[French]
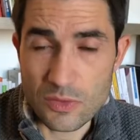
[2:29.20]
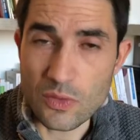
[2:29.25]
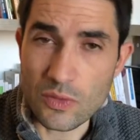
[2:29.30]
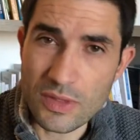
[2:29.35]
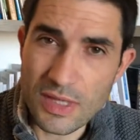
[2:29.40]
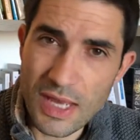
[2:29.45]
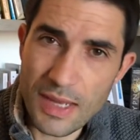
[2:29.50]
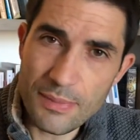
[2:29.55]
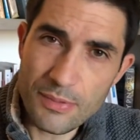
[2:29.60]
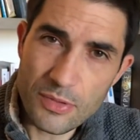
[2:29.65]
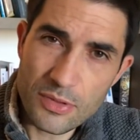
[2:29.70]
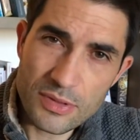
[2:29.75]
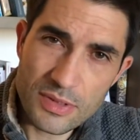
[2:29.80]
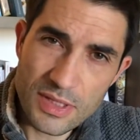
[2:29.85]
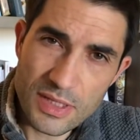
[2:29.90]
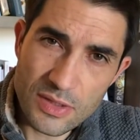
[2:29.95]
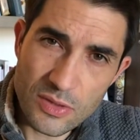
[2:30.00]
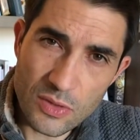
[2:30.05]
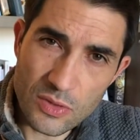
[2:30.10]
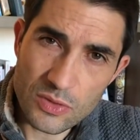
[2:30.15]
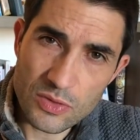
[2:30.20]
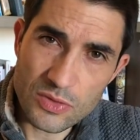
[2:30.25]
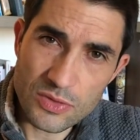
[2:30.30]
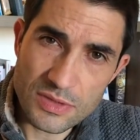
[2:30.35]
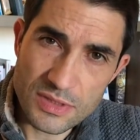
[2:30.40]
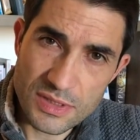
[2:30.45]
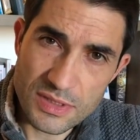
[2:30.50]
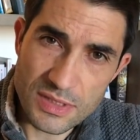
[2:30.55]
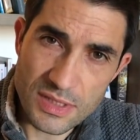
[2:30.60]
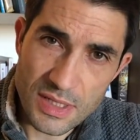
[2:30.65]
Donc apprenez dans le
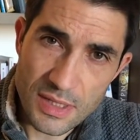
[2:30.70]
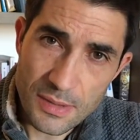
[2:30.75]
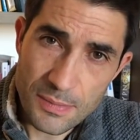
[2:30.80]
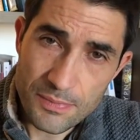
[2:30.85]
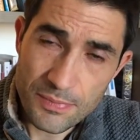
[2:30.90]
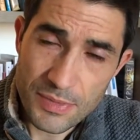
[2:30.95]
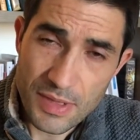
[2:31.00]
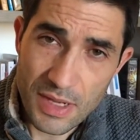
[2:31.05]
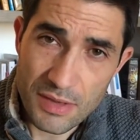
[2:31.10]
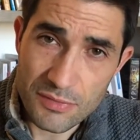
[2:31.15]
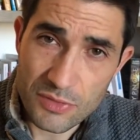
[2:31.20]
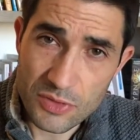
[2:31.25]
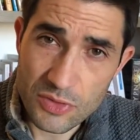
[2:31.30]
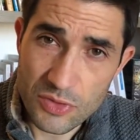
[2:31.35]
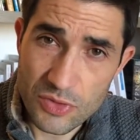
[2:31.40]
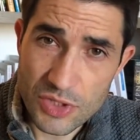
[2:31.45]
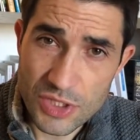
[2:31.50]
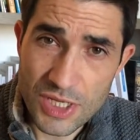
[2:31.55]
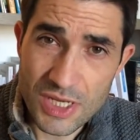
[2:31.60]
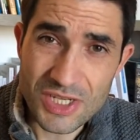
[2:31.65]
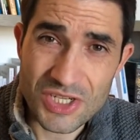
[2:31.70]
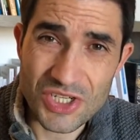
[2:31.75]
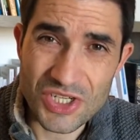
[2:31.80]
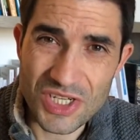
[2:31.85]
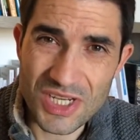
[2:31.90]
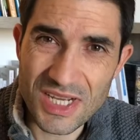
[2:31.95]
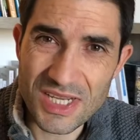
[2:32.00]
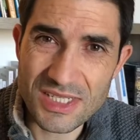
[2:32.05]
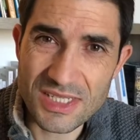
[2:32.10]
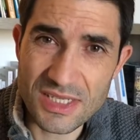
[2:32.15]
quotidien à votre chien à
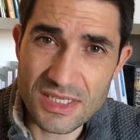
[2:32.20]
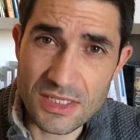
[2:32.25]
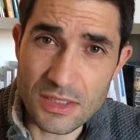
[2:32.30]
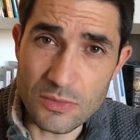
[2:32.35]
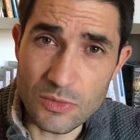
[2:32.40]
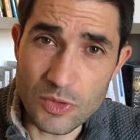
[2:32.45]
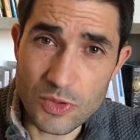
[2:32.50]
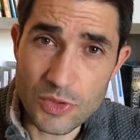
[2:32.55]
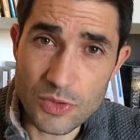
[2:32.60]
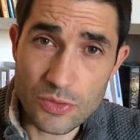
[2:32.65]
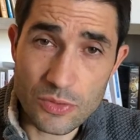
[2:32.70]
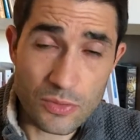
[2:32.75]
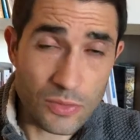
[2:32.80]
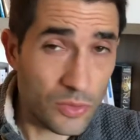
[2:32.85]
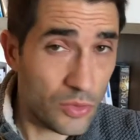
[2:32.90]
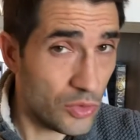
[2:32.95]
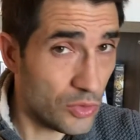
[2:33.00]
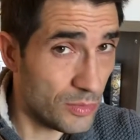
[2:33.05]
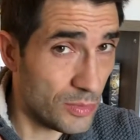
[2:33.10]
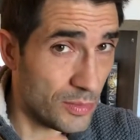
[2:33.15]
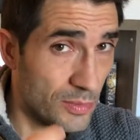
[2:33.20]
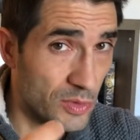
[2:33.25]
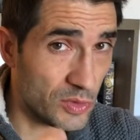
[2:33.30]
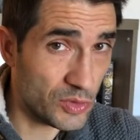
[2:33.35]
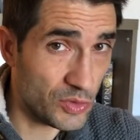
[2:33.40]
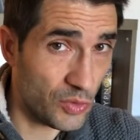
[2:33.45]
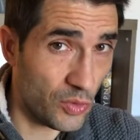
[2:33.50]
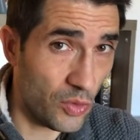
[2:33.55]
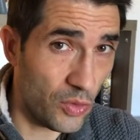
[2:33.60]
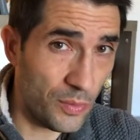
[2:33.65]
gérer ses émotions. Le moment
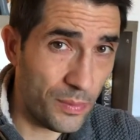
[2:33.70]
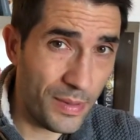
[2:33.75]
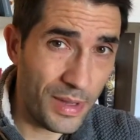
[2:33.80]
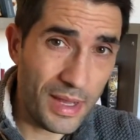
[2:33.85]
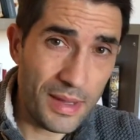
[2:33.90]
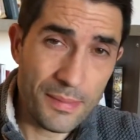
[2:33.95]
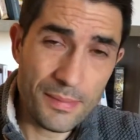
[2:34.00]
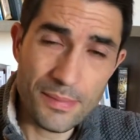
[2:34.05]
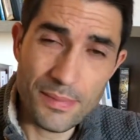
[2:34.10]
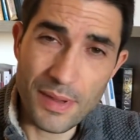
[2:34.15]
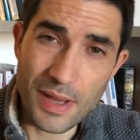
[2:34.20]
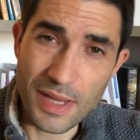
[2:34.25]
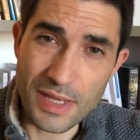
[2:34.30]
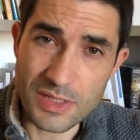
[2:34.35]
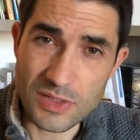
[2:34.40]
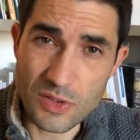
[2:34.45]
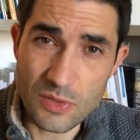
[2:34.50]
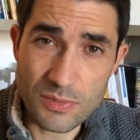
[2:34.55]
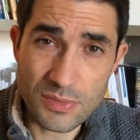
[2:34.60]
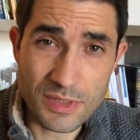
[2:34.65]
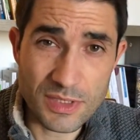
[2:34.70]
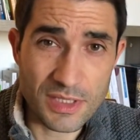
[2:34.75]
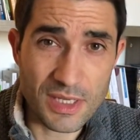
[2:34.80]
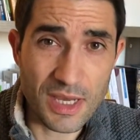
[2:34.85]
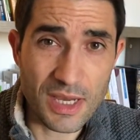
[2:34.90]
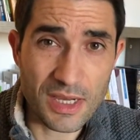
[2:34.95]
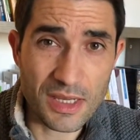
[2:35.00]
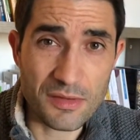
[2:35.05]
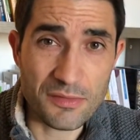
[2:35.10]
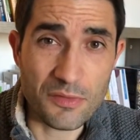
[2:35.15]
du repas, par exemple, qui
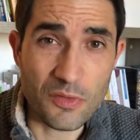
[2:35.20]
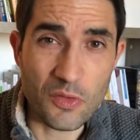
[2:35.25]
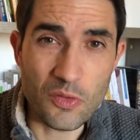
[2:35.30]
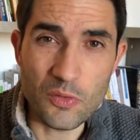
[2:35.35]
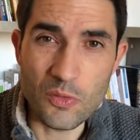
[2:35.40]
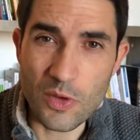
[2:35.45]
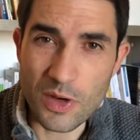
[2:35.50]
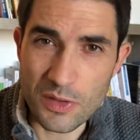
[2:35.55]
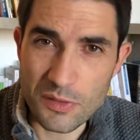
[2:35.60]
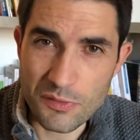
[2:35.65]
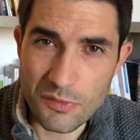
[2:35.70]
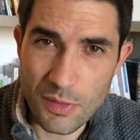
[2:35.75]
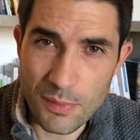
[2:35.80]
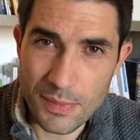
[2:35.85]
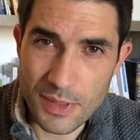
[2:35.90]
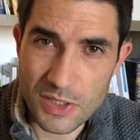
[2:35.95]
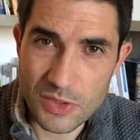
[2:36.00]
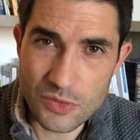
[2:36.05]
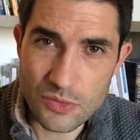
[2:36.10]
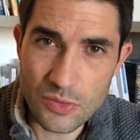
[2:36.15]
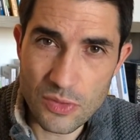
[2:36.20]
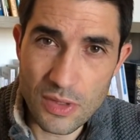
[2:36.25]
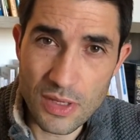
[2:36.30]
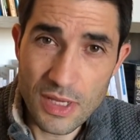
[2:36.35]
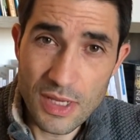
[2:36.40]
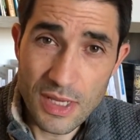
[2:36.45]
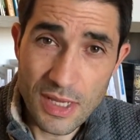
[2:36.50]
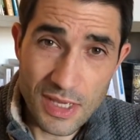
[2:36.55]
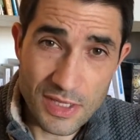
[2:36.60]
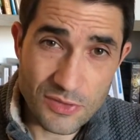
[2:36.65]
arrive au moins une fois par jour,
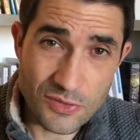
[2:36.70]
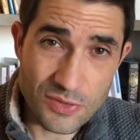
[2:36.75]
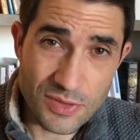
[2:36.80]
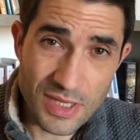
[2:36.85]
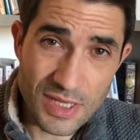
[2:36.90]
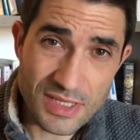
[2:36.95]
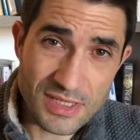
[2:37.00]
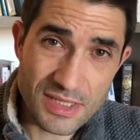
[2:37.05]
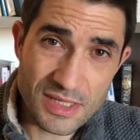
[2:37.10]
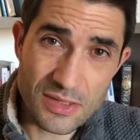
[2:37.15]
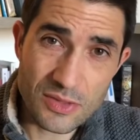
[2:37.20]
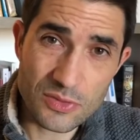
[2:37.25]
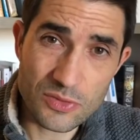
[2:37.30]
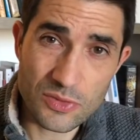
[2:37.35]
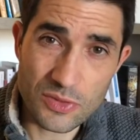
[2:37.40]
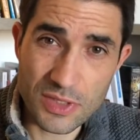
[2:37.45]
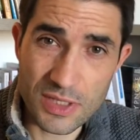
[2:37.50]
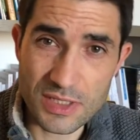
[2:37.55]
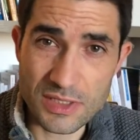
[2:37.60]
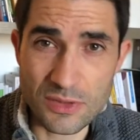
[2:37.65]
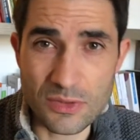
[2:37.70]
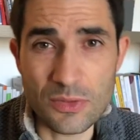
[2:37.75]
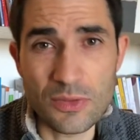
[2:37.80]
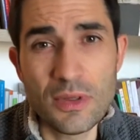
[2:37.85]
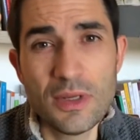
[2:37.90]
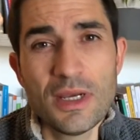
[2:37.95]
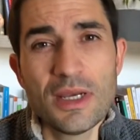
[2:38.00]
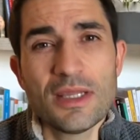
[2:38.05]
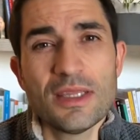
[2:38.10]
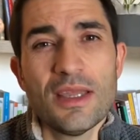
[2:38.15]
est une excellente occasion
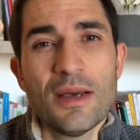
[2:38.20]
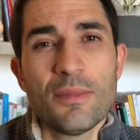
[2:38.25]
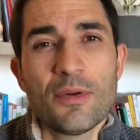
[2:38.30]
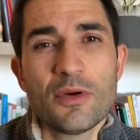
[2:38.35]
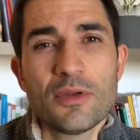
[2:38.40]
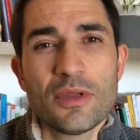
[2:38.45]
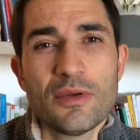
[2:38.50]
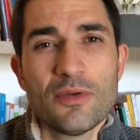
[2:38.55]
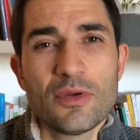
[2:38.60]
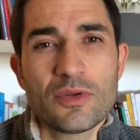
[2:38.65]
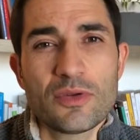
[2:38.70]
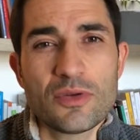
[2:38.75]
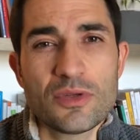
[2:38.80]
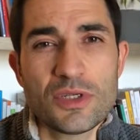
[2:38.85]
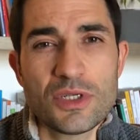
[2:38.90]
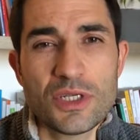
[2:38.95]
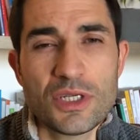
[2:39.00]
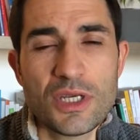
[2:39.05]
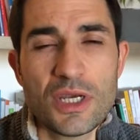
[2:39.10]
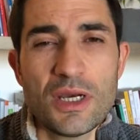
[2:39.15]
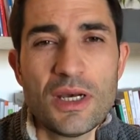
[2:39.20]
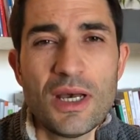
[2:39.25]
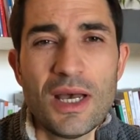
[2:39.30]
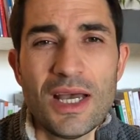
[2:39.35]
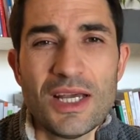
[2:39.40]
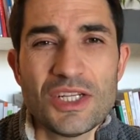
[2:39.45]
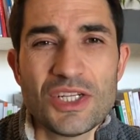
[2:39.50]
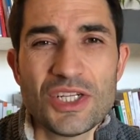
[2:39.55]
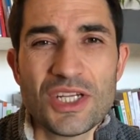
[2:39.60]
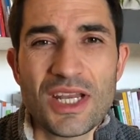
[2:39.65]
d'apprendre à votre chien
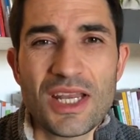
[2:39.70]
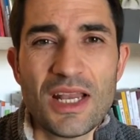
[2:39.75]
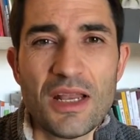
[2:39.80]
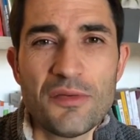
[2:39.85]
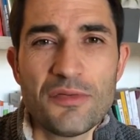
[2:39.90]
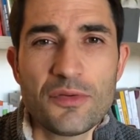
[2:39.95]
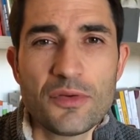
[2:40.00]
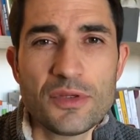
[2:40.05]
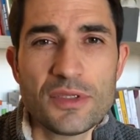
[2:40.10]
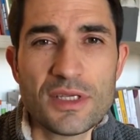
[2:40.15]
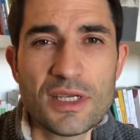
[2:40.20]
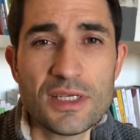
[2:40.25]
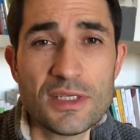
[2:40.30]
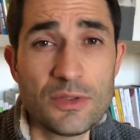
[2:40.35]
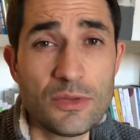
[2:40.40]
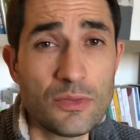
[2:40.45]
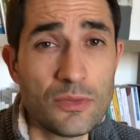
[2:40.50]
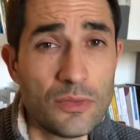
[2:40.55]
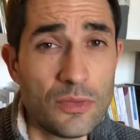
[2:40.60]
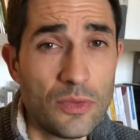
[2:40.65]
à gérer la frustration.